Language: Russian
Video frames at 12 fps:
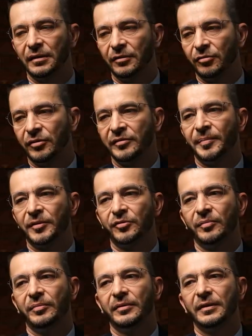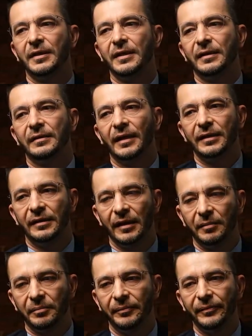который способен дать
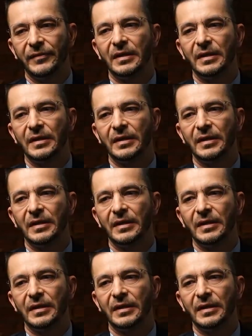нам